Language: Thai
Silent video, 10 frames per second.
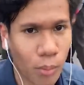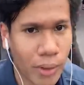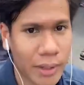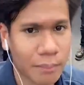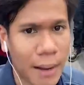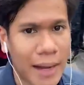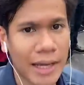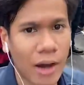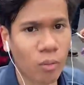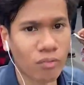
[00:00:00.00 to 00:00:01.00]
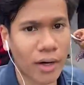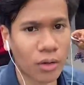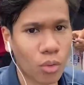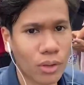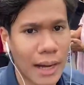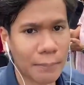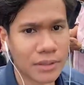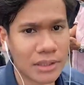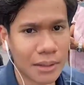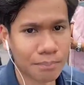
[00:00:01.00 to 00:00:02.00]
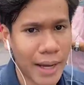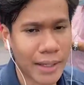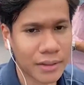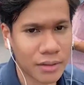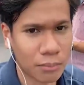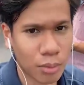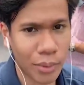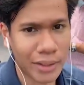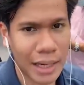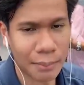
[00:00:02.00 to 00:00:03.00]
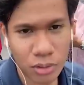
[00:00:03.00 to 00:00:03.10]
ริเวณปลายแถวฝั่งนู้นนะครับ ยืนกันไปถึงบริเวณหน้าป